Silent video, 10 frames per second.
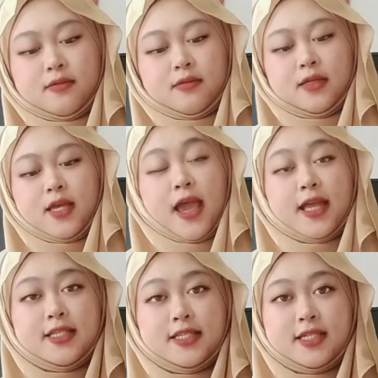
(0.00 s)
and
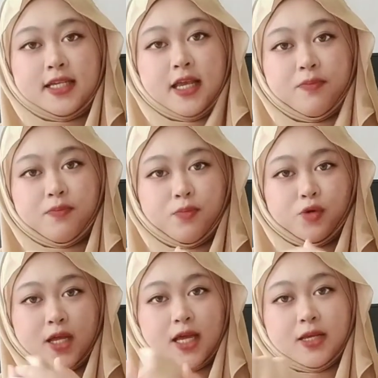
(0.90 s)
cream mudah
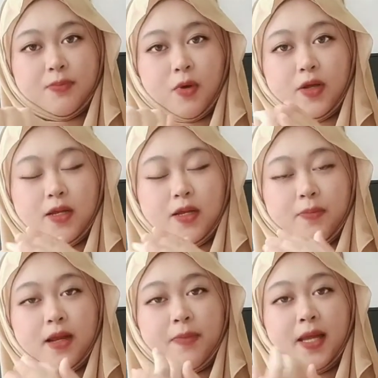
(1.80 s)
dibawa di
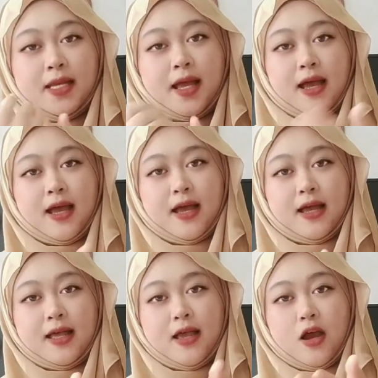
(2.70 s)
mana-mana
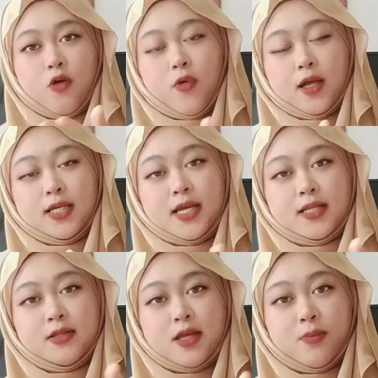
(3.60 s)
wangiannya
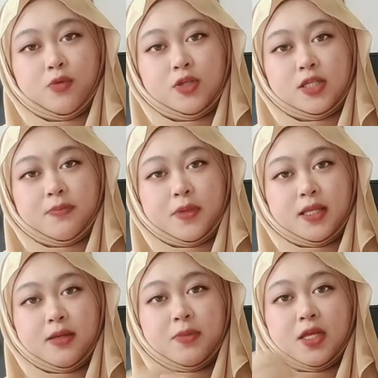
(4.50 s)
pun seperti
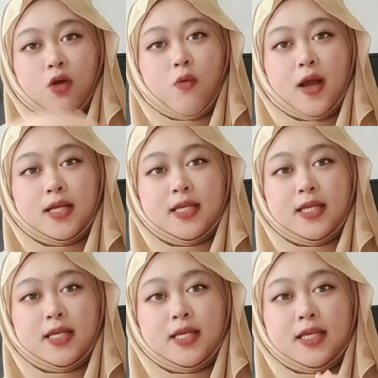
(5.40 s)
minyak wangi
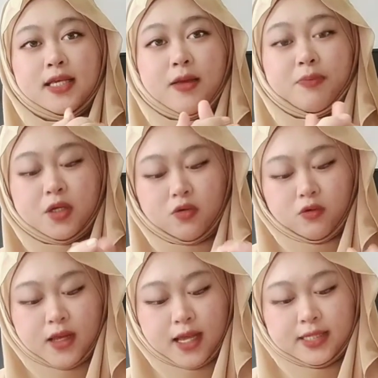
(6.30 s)
tak perlu
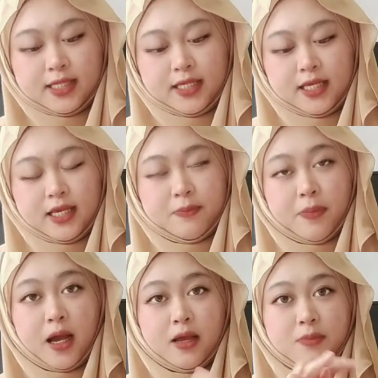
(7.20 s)
lagi pakai
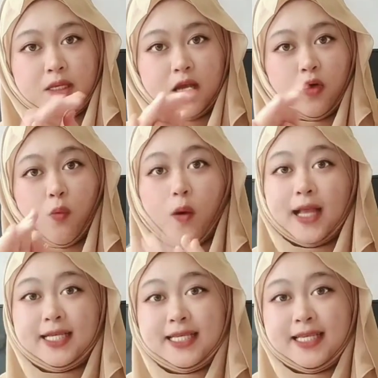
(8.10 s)
minyak
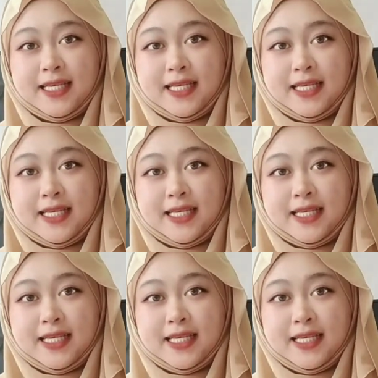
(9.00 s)
wangi